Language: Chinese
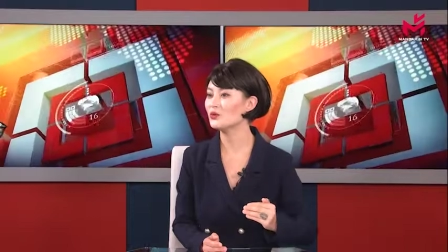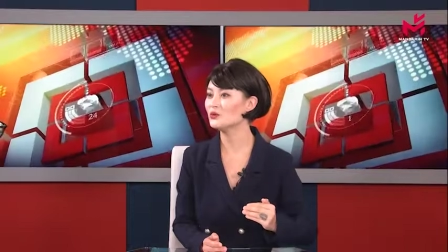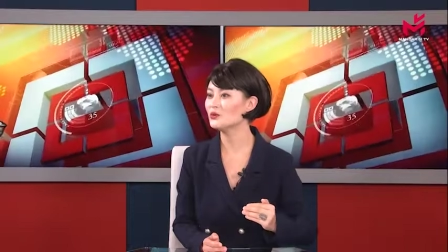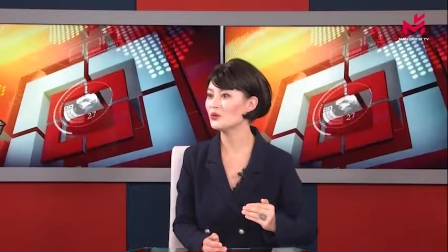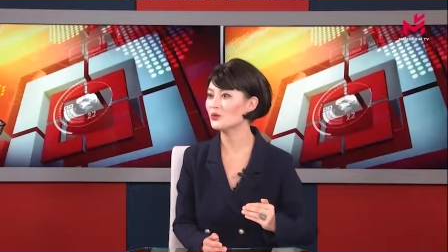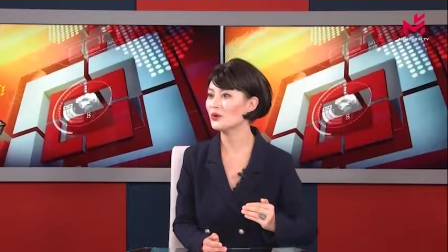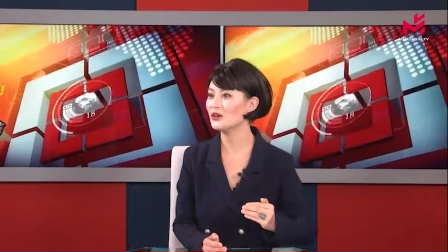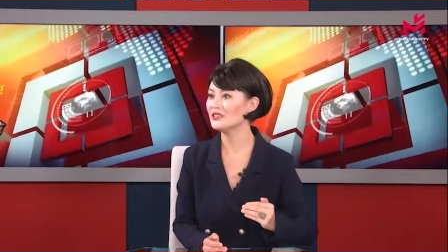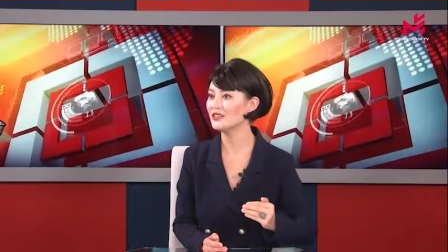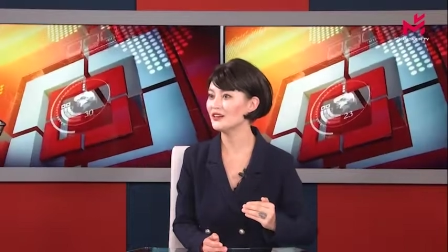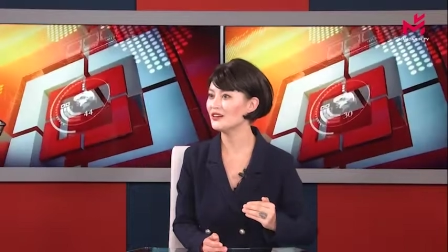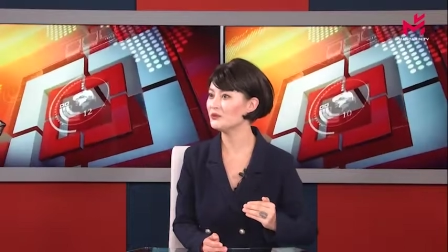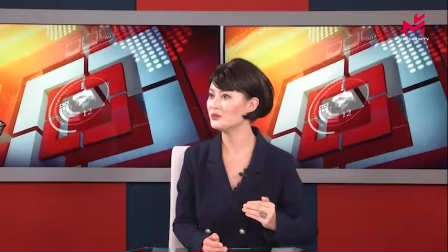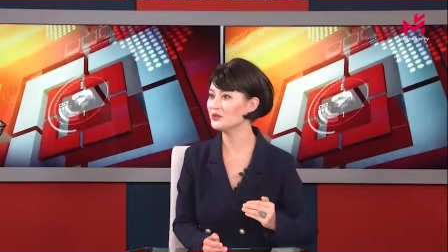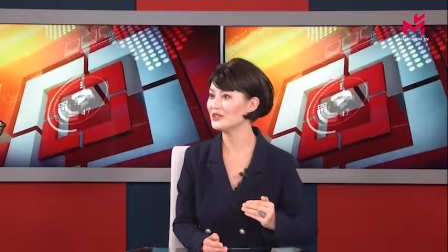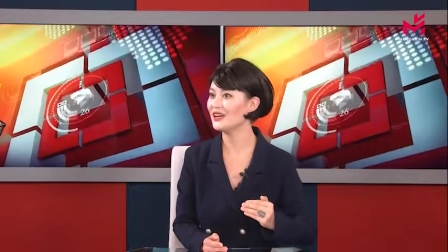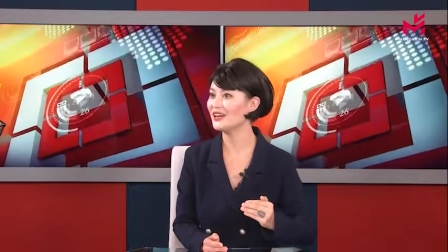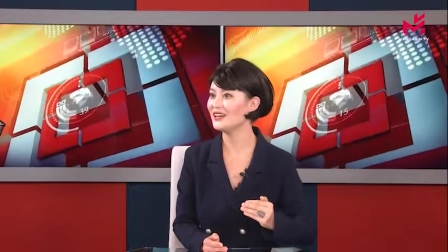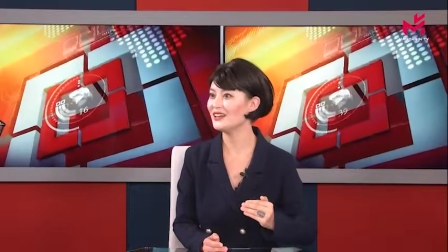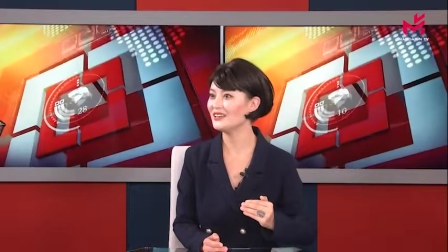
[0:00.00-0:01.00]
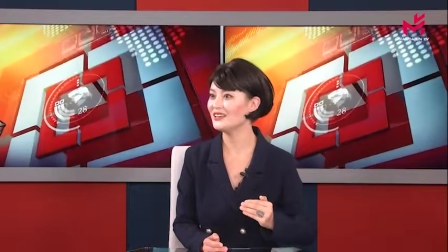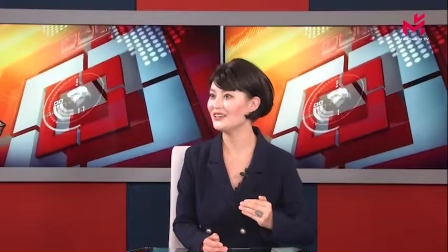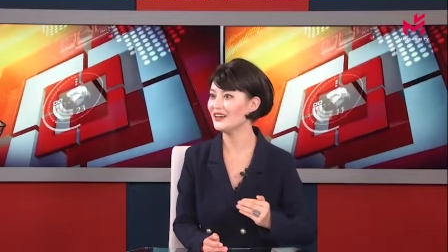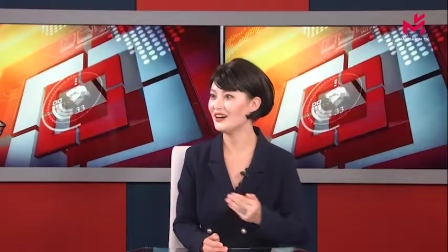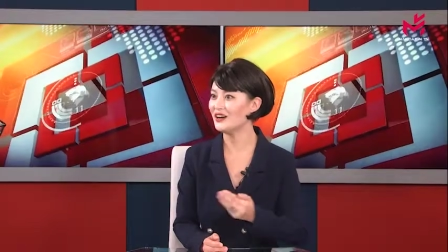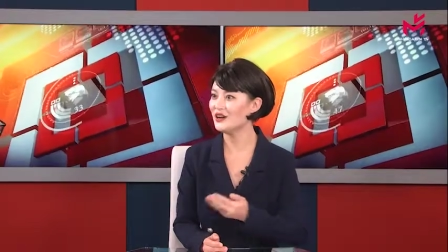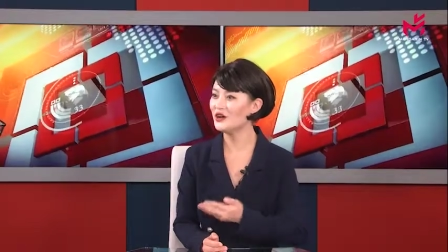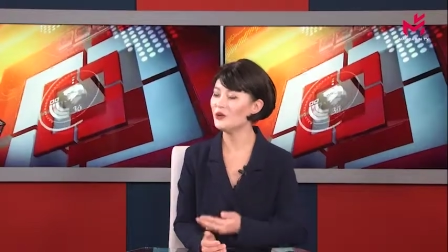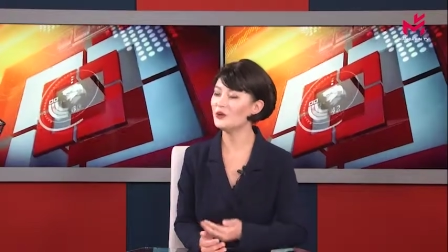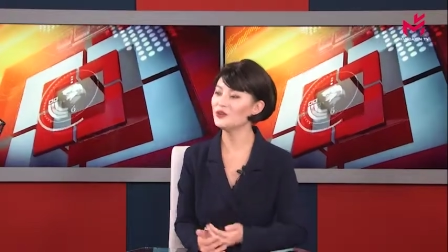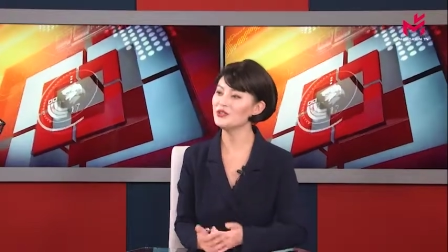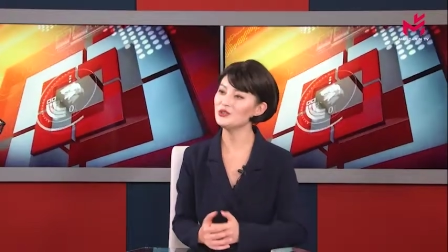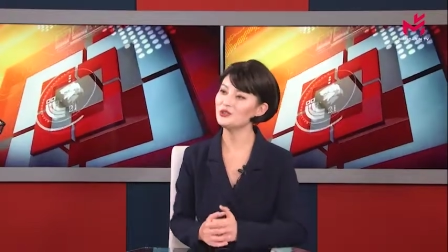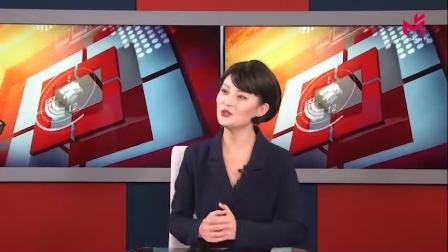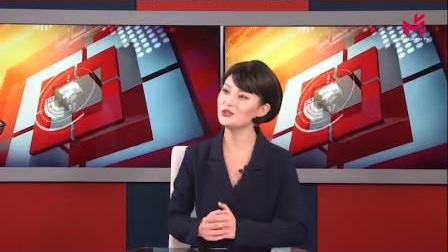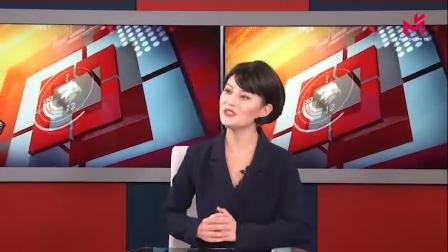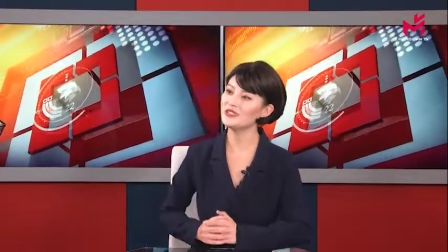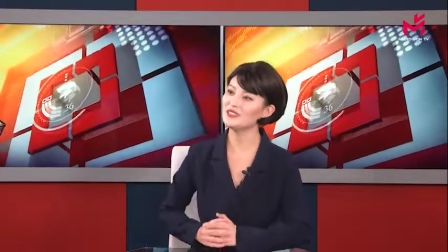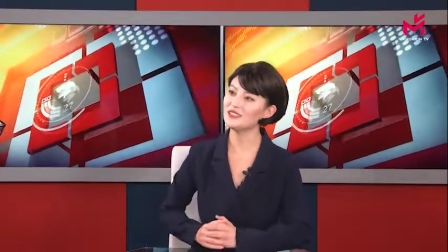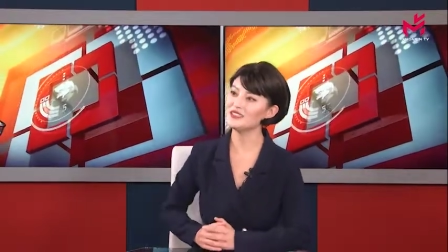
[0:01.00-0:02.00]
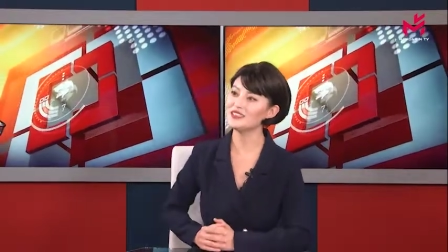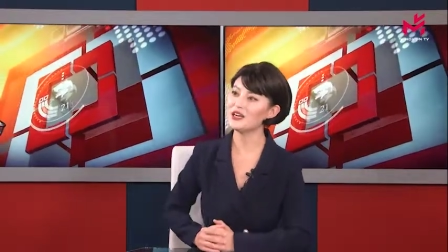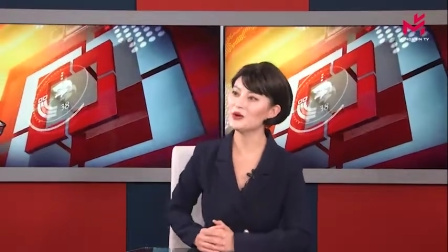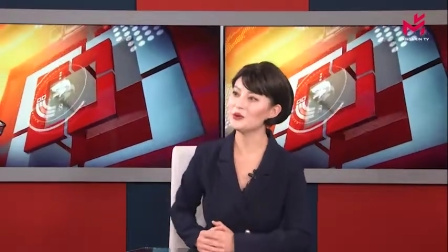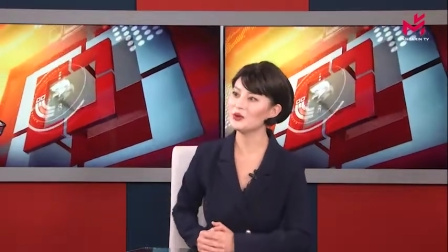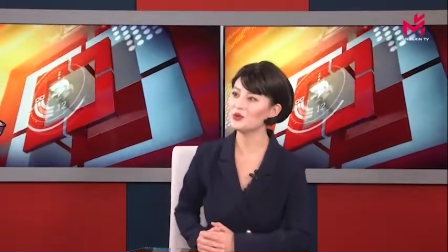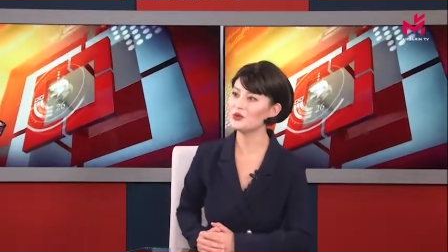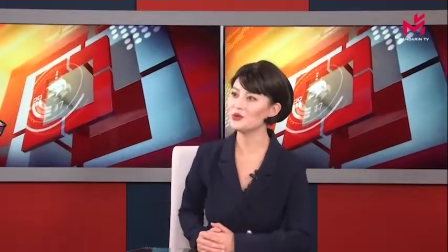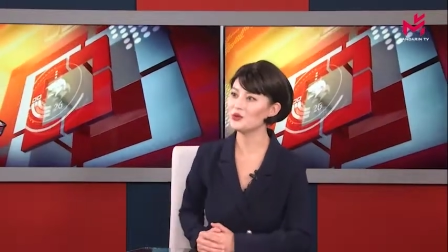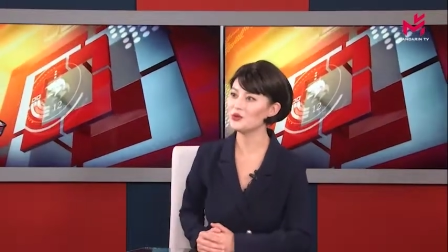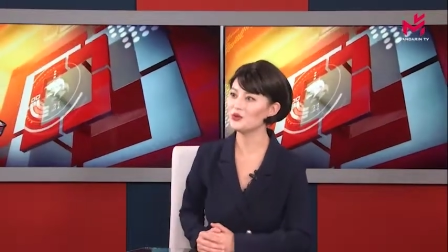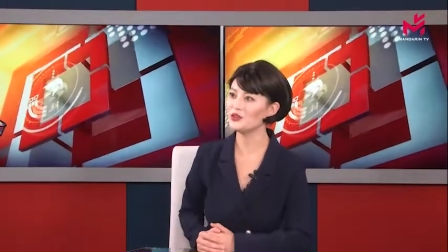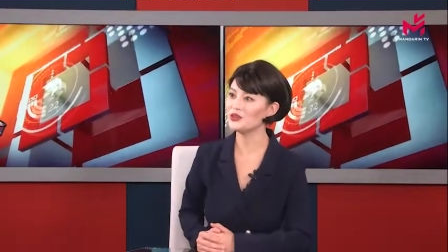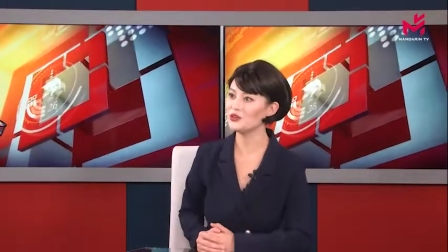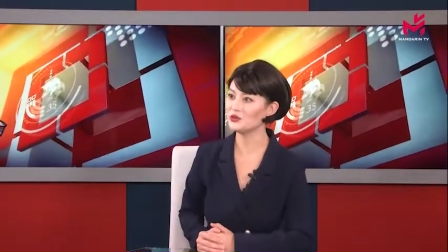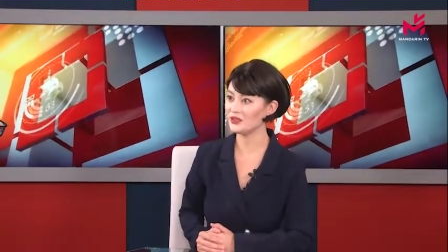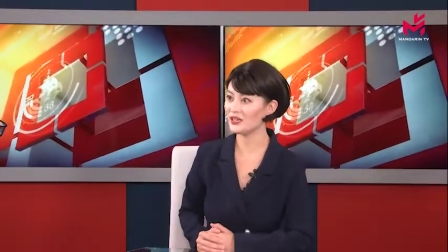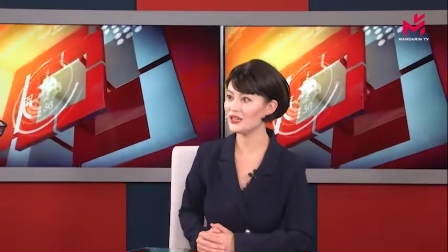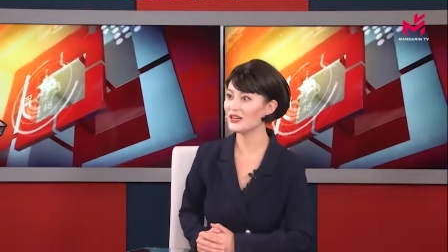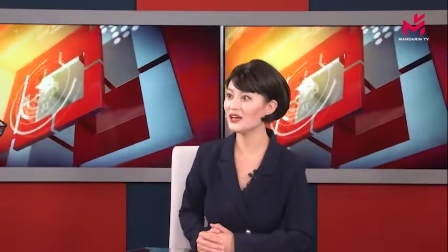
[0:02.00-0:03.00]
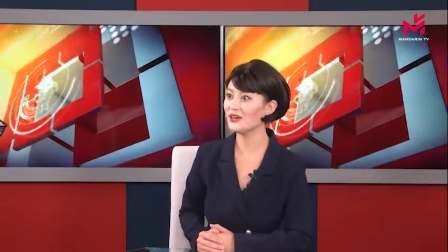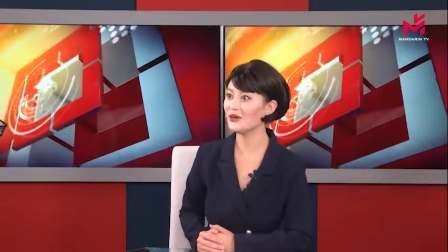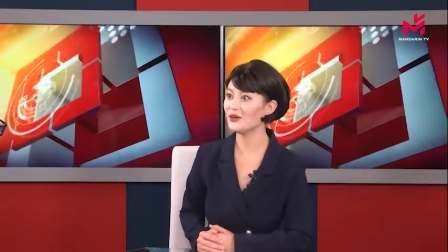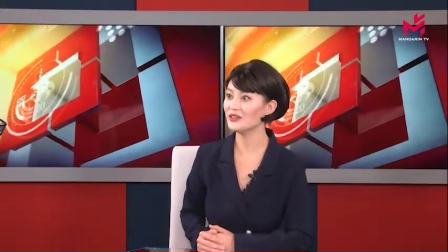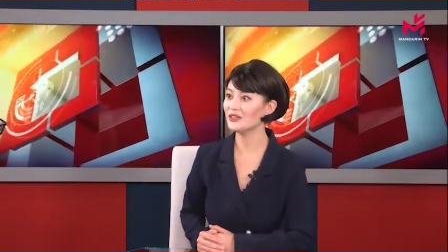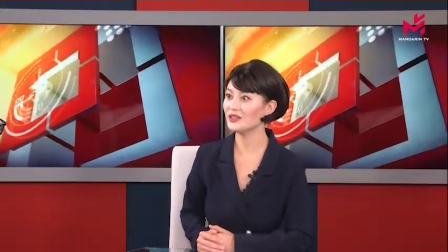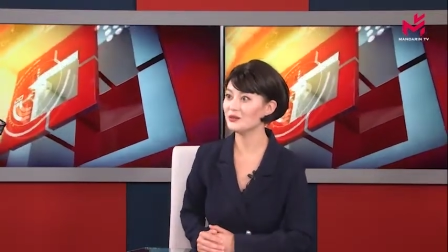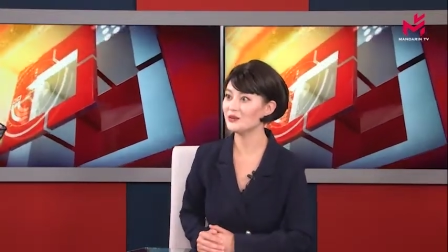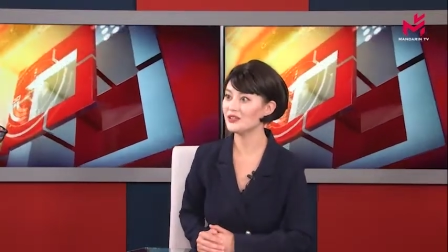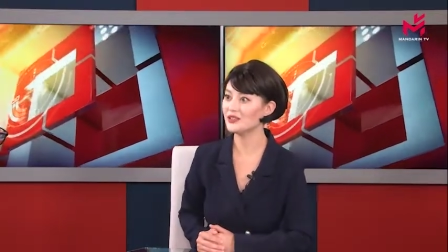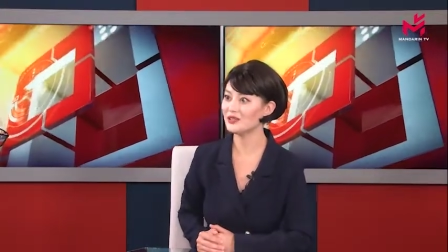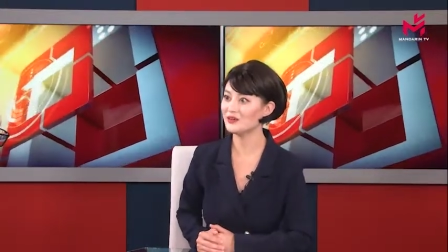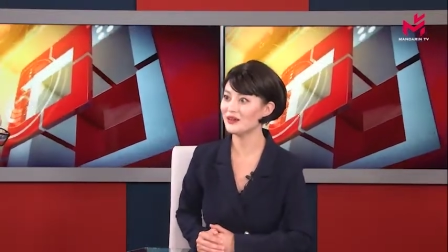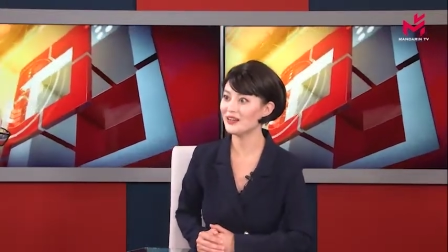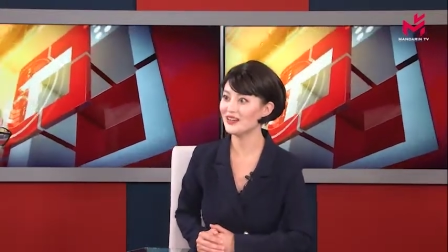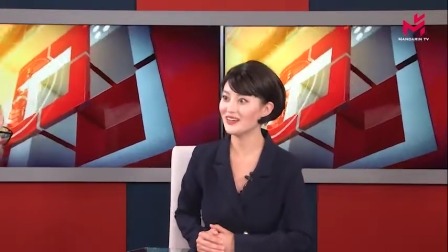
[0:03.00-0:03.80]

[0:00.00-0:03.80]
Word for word: 的关系好像不太一样。我听说您经常会去酒店看望他们，是是